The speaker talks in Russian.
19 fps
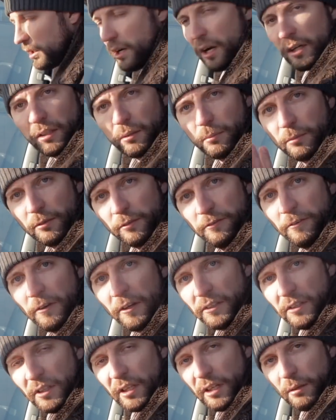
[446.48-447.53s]
таких как там в
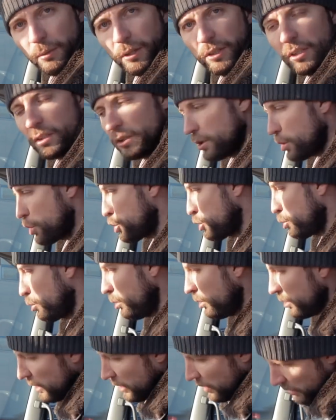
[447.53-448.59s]
Форде, либо где-то еще.